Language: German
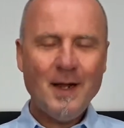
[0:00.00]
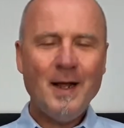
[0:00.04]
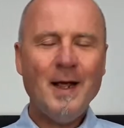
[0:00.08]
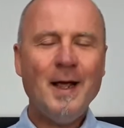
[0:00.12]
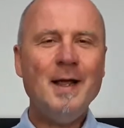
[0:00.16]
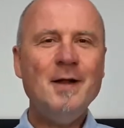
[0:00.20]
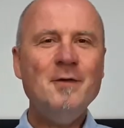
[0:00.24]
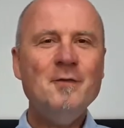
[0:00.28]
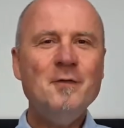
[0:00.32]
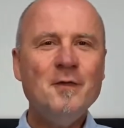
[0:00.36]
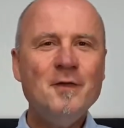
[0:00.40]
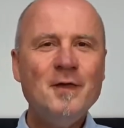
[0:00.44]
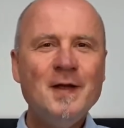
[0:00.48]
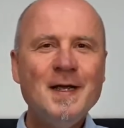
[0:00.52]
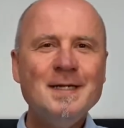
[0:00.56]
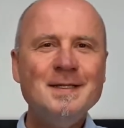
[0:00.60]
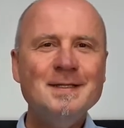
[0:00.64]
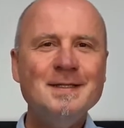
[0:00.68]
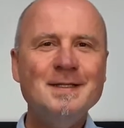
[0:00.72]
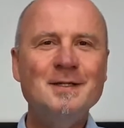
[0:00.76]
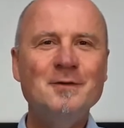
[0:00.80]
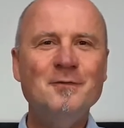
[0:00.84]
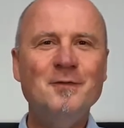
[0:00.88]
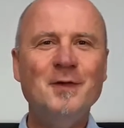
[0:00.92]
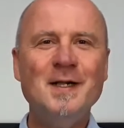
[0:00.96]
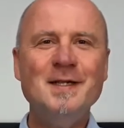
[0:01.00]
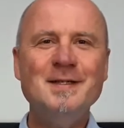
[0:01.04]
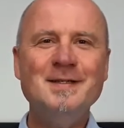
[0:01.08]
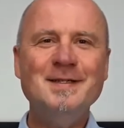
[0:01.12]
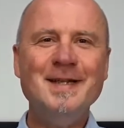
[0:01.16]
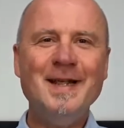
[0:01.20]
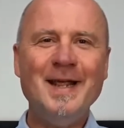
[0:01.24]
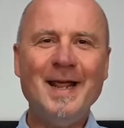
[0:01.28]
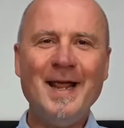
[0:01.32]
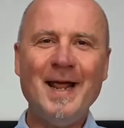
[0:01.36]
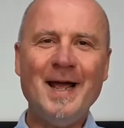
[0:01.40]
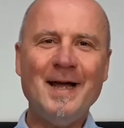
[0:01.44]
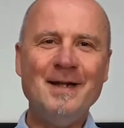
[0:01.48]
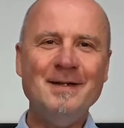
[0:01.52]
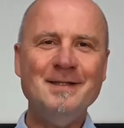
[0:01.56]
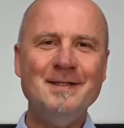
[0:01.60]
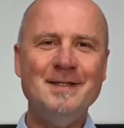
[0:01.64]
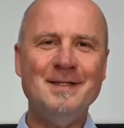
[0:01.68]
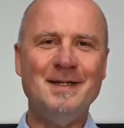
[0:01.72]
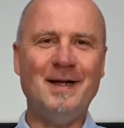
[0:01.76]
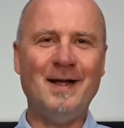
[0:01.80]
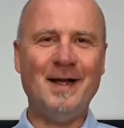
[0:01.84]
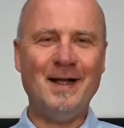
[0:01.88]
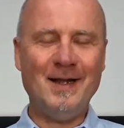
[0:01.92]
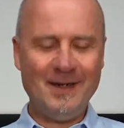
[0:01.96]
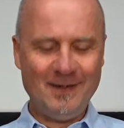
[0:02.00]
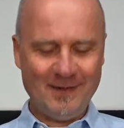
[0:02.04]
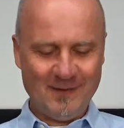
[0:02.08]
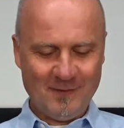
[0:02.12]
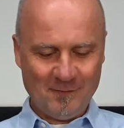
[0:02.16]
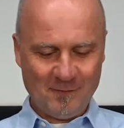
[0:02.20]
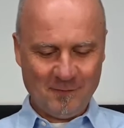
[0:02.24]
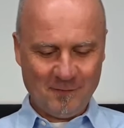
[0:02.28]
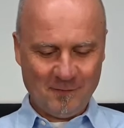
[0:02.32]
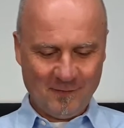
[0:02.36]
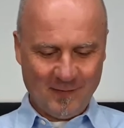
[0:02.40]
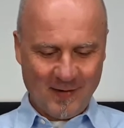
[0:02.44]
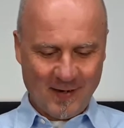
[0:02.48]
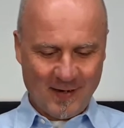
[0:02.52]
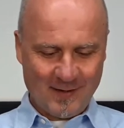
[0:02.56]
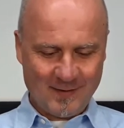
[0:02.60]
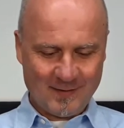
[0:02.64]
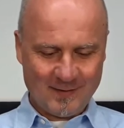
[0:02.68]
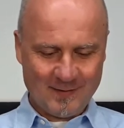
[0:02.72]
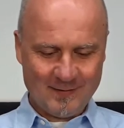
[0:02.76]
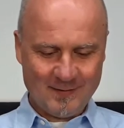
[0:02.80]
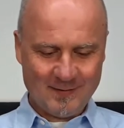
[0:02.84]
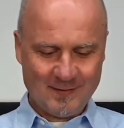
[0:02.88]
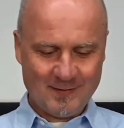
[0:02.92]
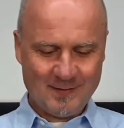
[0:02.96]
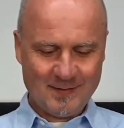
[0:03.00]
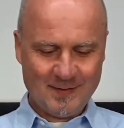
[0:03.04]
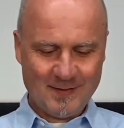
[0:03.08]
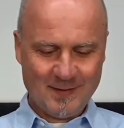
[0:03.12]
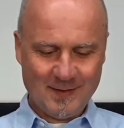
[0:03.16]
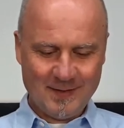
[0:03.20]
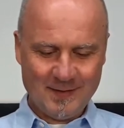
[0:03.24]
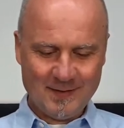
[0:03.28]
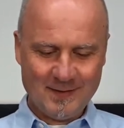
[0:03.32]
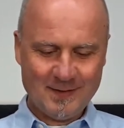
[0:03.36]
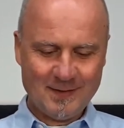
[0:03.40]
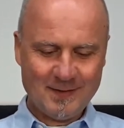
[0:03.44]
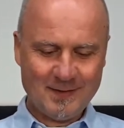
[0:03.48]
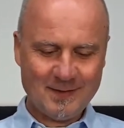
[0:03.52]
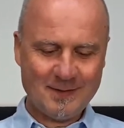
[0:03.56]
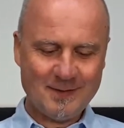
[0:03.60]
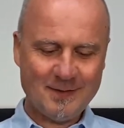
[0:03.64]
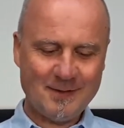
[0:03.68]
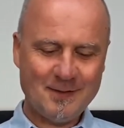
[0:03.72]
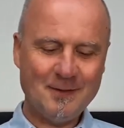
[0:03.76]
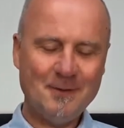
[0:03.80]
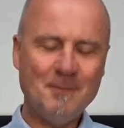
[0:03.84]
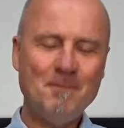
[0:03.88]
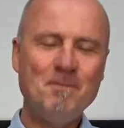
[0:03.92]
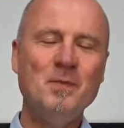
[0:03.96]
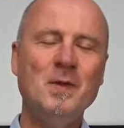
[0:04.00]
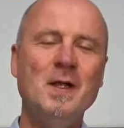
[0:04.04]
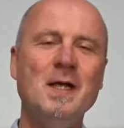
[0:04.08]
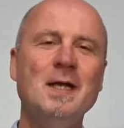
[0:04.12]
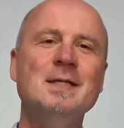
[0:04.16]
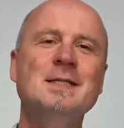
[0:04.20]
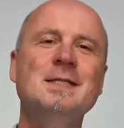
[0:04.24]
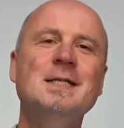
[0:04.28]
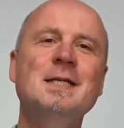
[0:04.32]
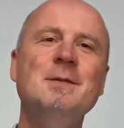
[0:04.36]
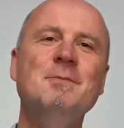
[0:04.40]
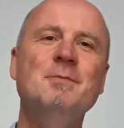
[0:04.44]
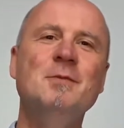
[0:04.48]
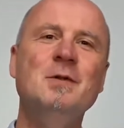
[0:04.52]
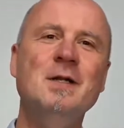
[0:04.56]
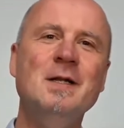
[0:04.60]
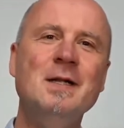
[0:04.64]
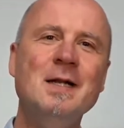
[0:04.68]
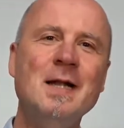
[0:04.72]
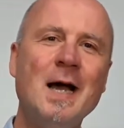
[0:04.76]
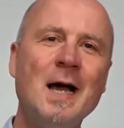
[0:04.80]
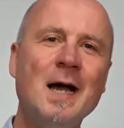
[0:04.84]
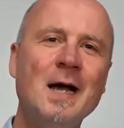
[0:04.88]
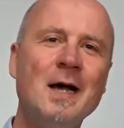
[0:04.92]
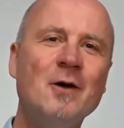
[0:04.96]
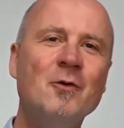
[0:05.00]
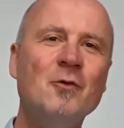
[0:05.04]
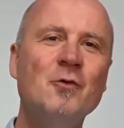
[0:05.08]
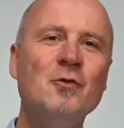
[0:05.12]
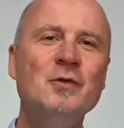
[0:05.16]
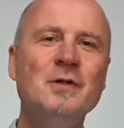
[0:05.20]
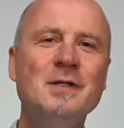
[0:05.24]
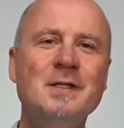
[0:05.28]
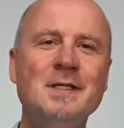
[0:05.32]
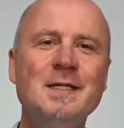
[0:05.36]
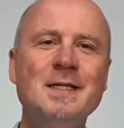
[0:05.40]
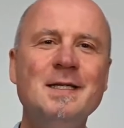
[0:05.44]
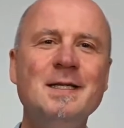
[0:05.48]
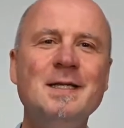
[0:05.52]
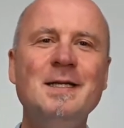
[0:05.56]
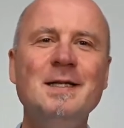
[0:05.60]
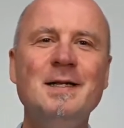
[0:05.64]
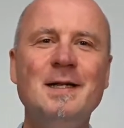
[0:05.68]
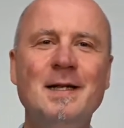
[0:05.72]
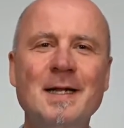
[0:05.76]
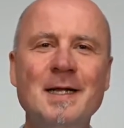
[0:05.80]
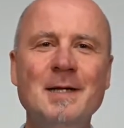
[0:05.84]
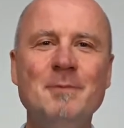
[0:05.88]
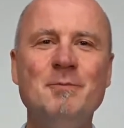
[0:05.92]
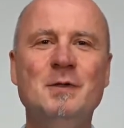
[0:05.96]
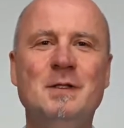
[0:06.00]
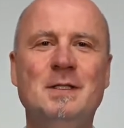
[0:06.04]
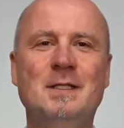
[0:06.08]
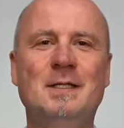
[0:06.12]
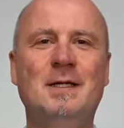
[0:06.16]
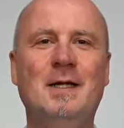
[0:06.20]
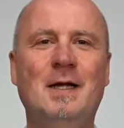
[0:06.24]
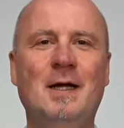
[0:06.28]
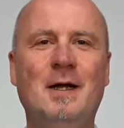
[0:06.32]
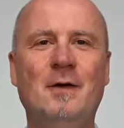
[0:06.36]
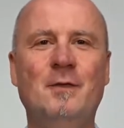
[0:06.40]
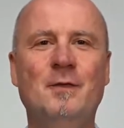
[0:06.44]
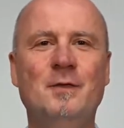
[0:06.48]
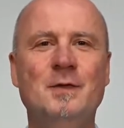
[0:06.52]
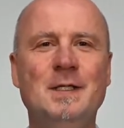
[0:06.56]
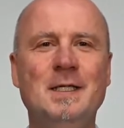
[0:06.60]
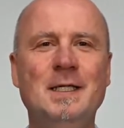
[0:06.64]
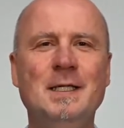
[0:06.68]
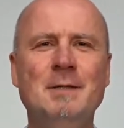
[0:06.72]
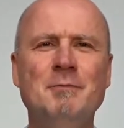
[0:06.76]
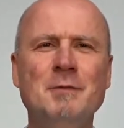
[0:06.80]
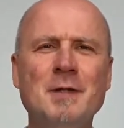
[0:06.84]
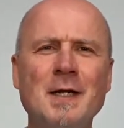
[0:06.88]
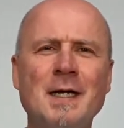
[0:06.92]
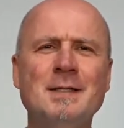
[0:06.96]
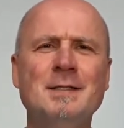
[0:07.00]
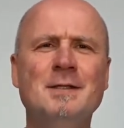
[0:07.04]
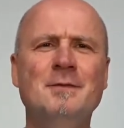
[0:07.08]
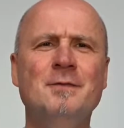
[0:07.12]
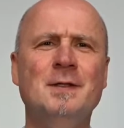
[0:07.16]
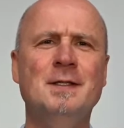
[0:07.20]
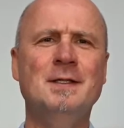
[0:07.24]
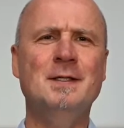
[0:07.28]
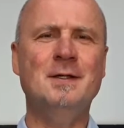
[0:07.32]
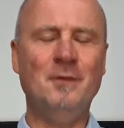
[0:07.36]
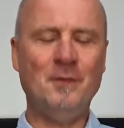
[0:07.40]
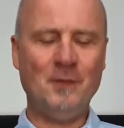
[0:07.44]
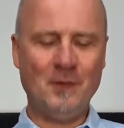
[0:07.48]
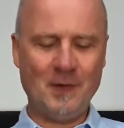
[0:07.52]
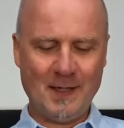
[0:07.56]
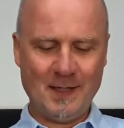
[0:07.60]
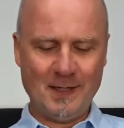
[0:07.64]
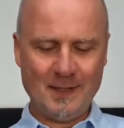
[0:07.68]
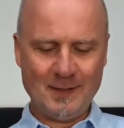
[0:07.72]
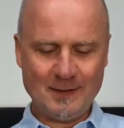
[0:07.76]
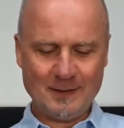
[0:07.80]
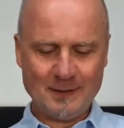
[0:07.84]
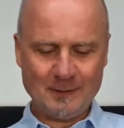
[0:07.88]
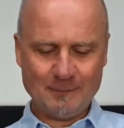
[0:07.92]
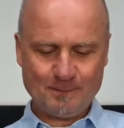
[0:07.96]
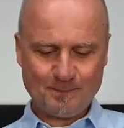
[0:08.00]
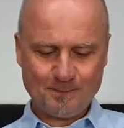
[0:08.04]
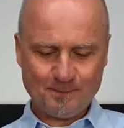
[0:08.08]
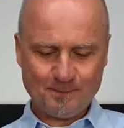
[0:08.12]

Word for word: Ein Fest, weil die Ernte eingefahren ist. Es gibt Nahrung, die Lebenskraft gibt. Das wird gefeiert.